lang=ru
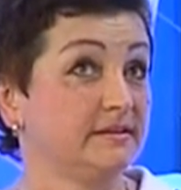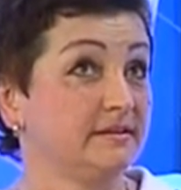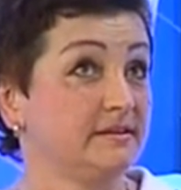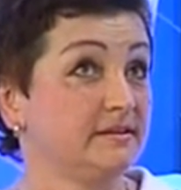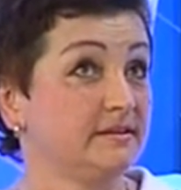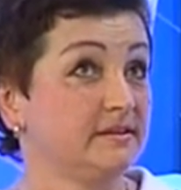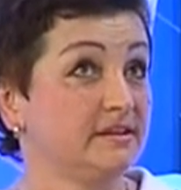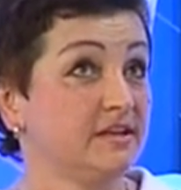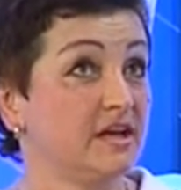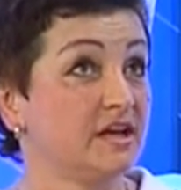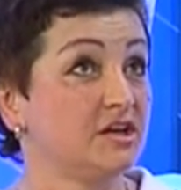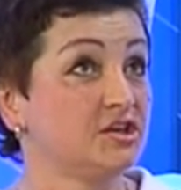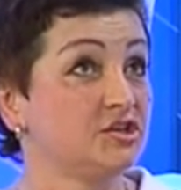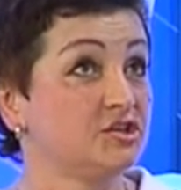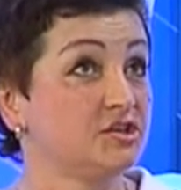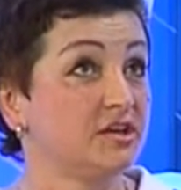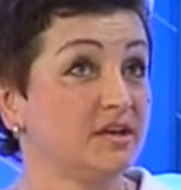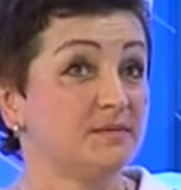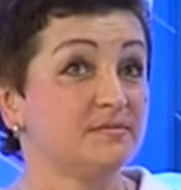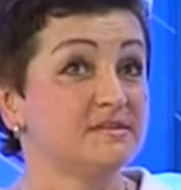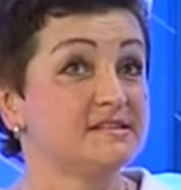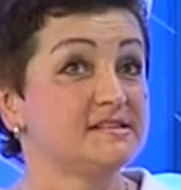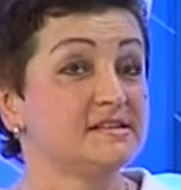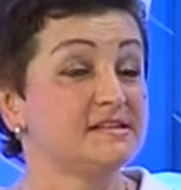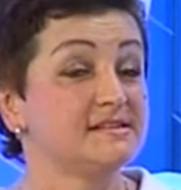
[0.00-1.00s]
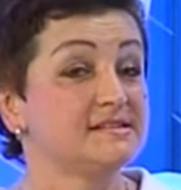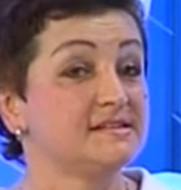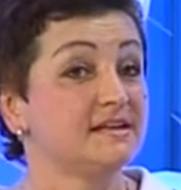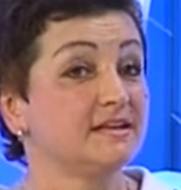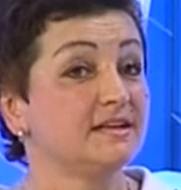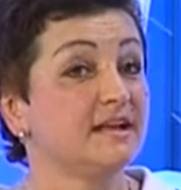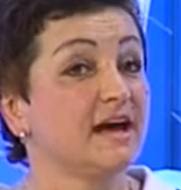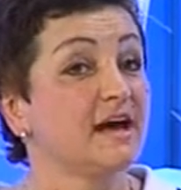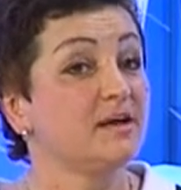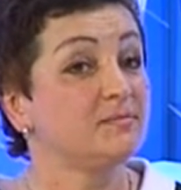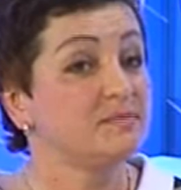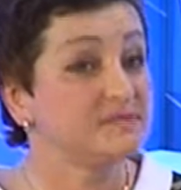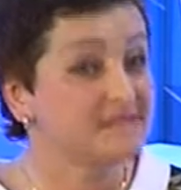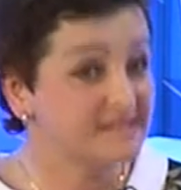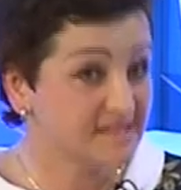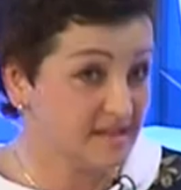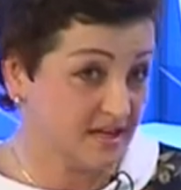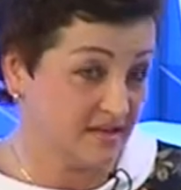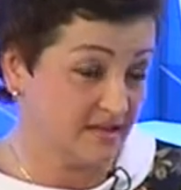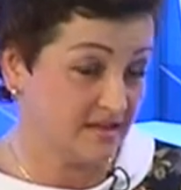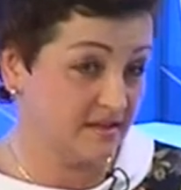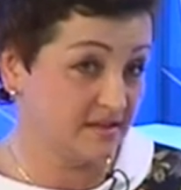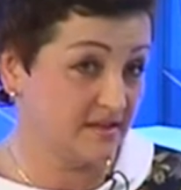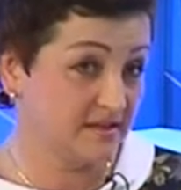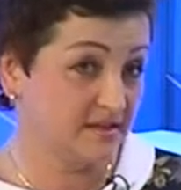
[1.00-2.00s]
даже, я бы сказала,
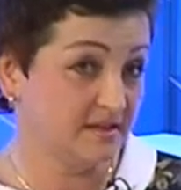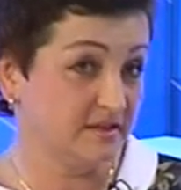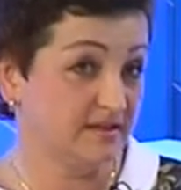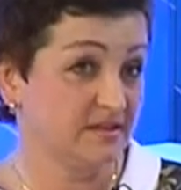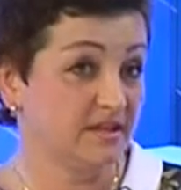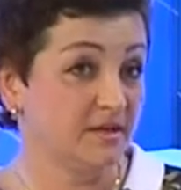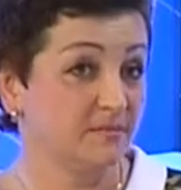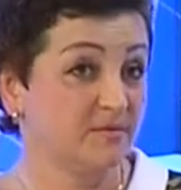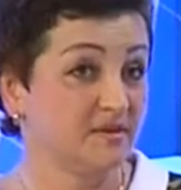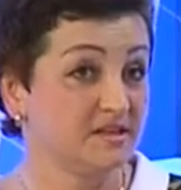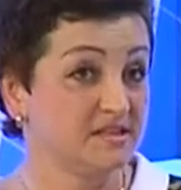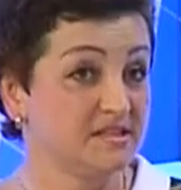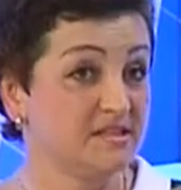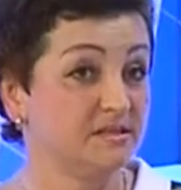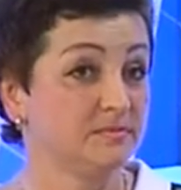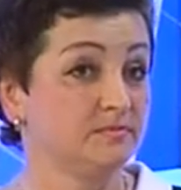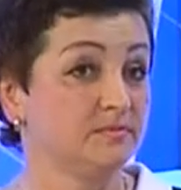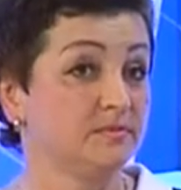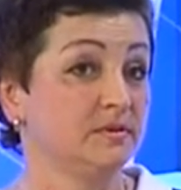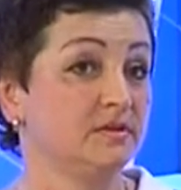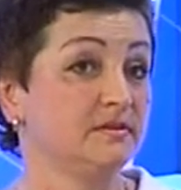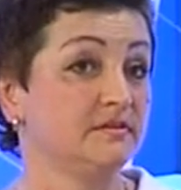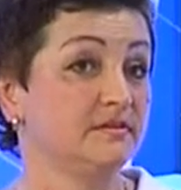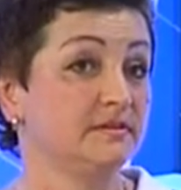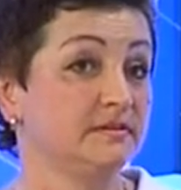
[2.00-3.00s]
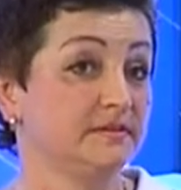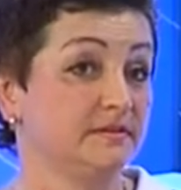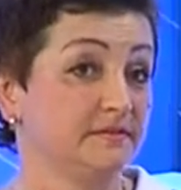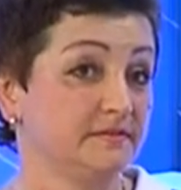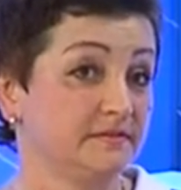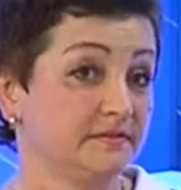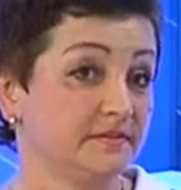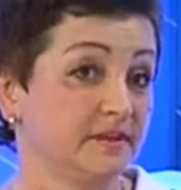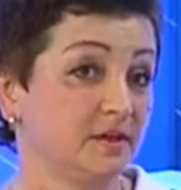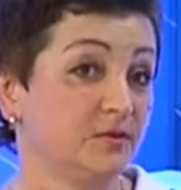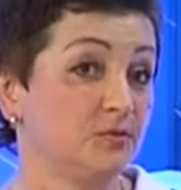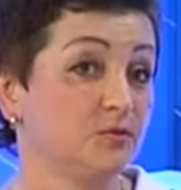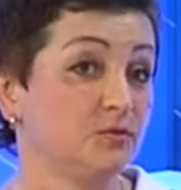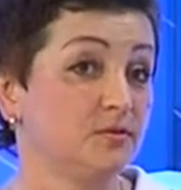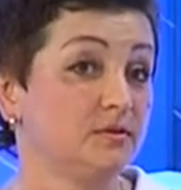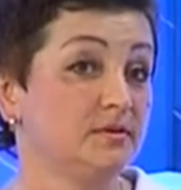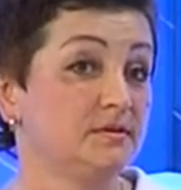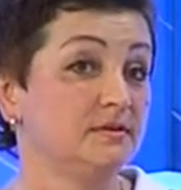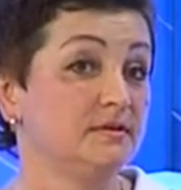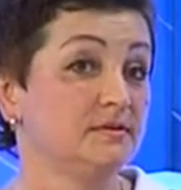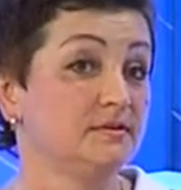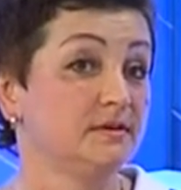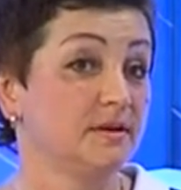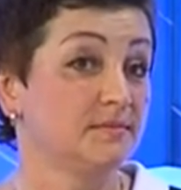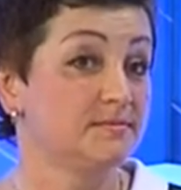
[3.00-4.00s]
обязательно необходим э, в
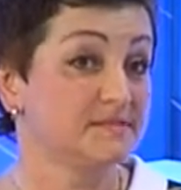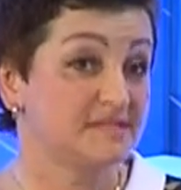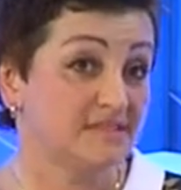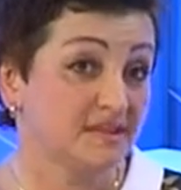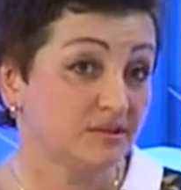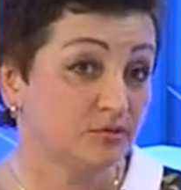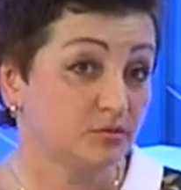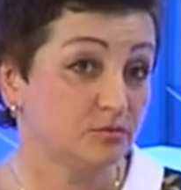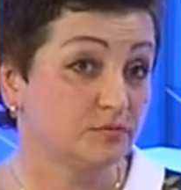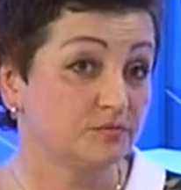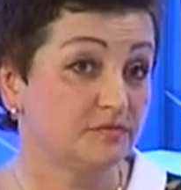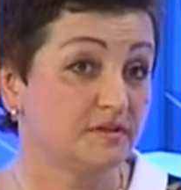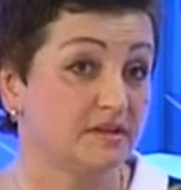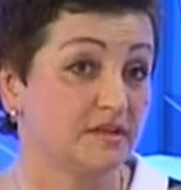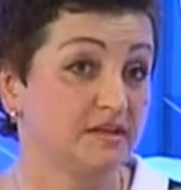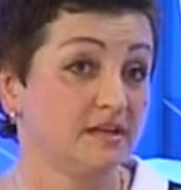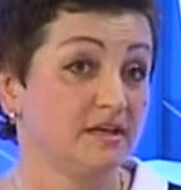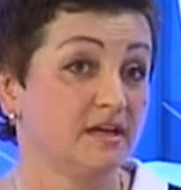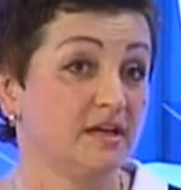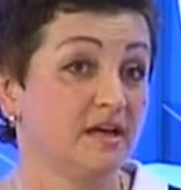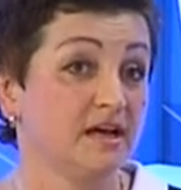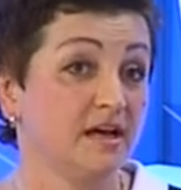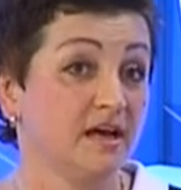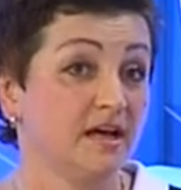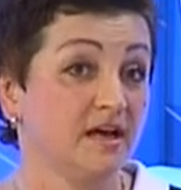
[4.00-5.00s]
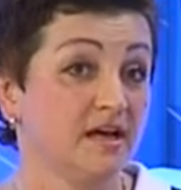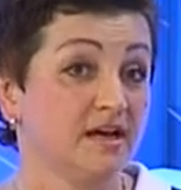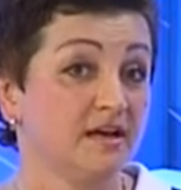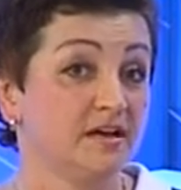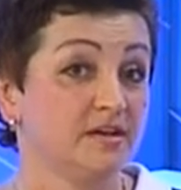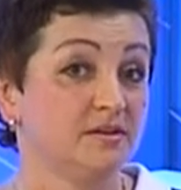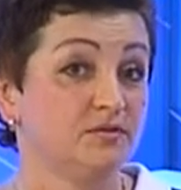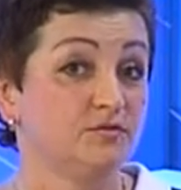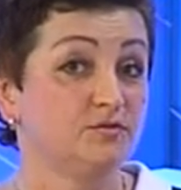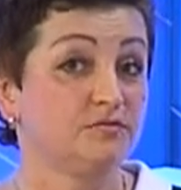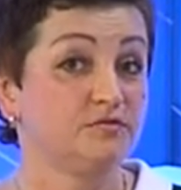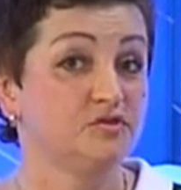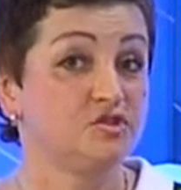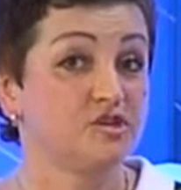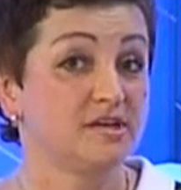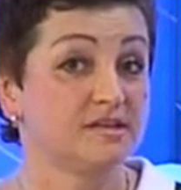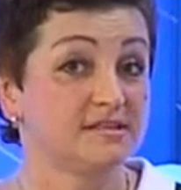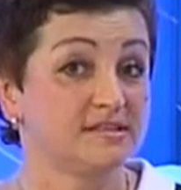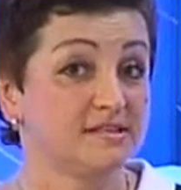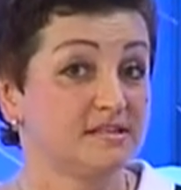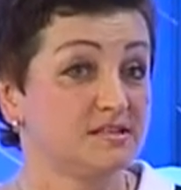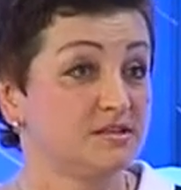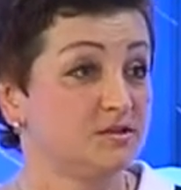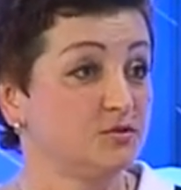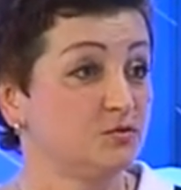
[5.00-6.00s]
такой обстановке. Ну, в
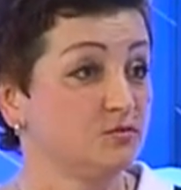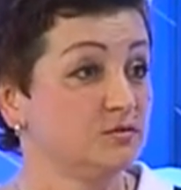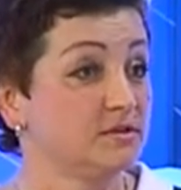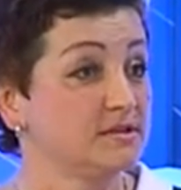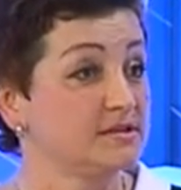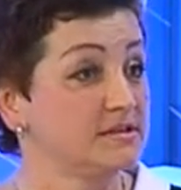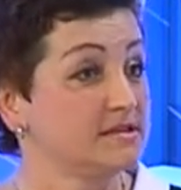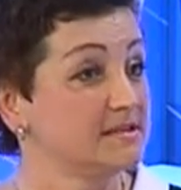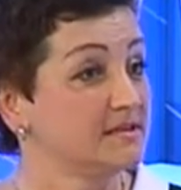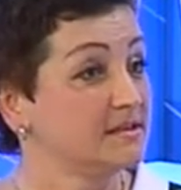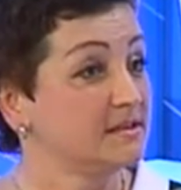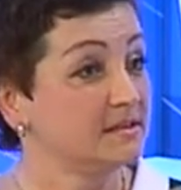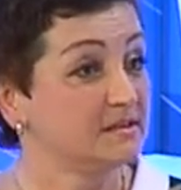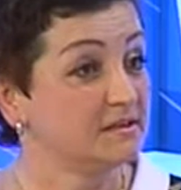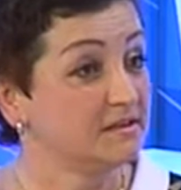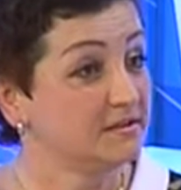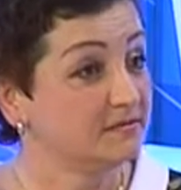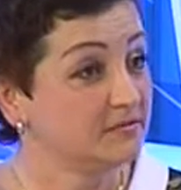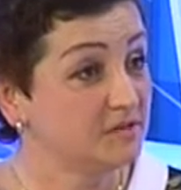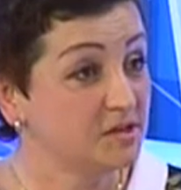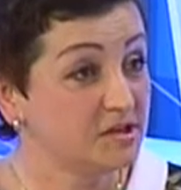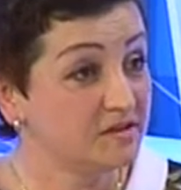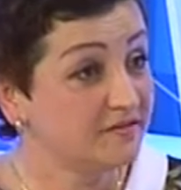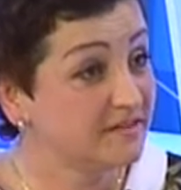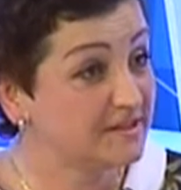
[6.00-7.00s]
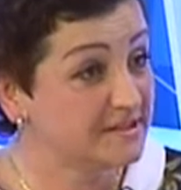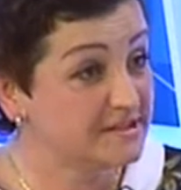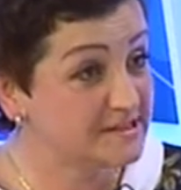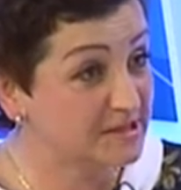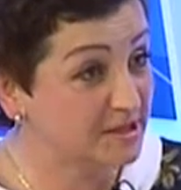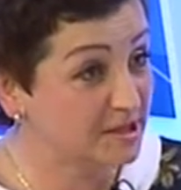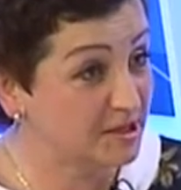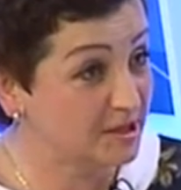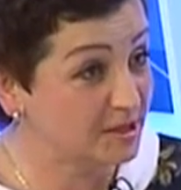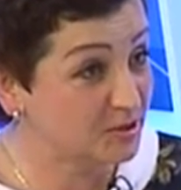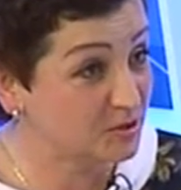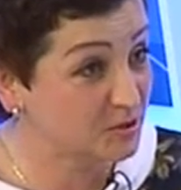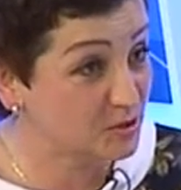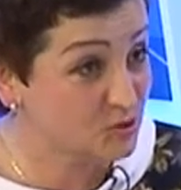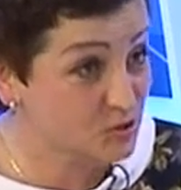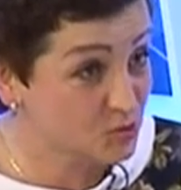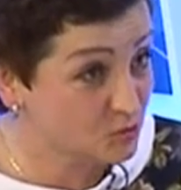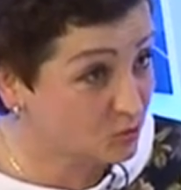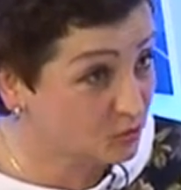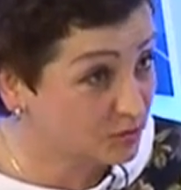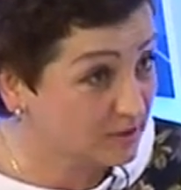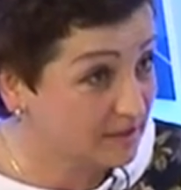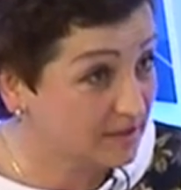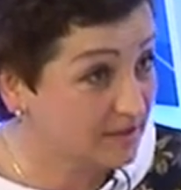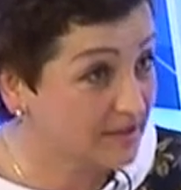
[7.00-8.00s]
частности, у нас есть активные рефлексогенные
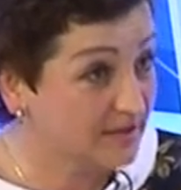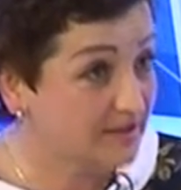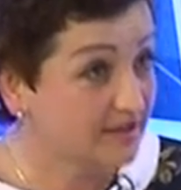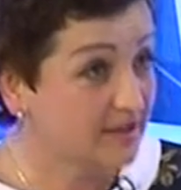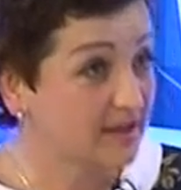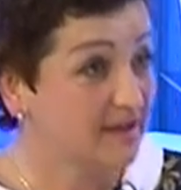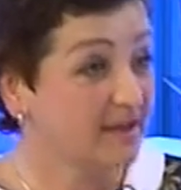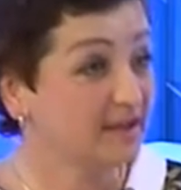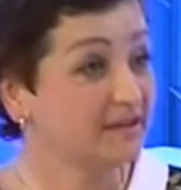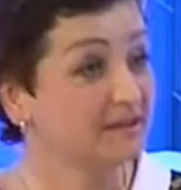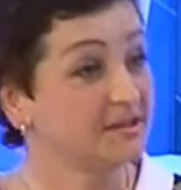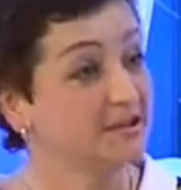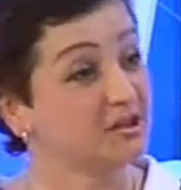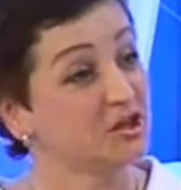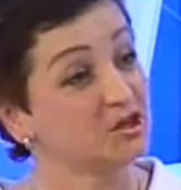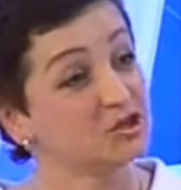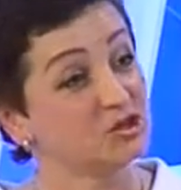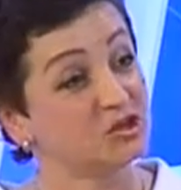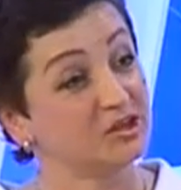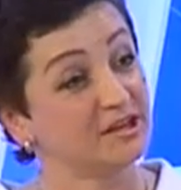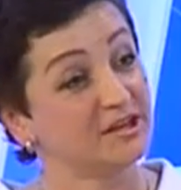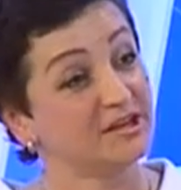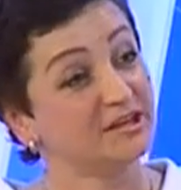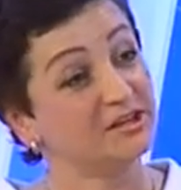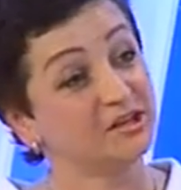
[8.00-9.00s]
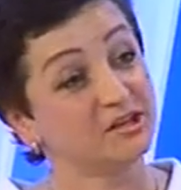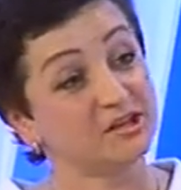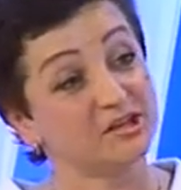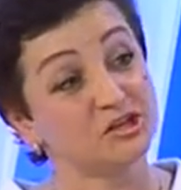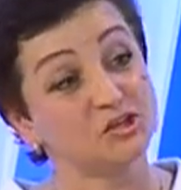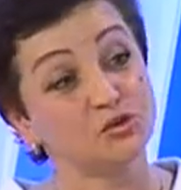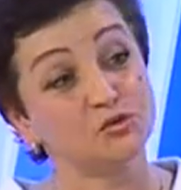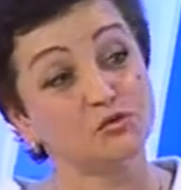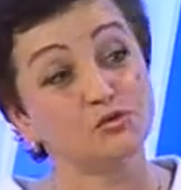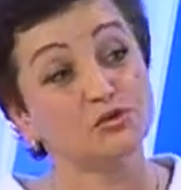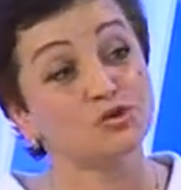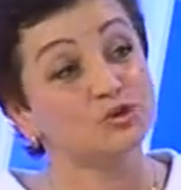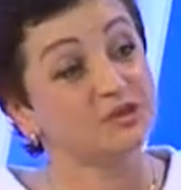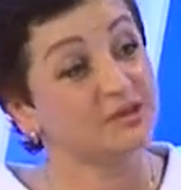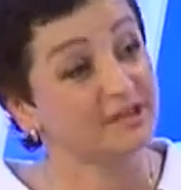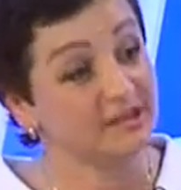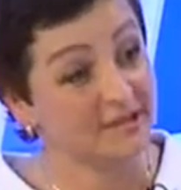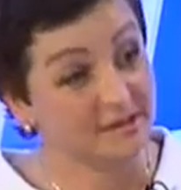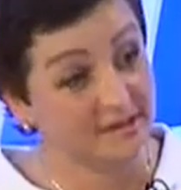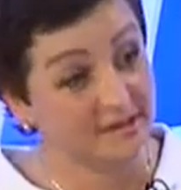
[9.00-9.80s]
зоны. Это, наши, это да. наши ушные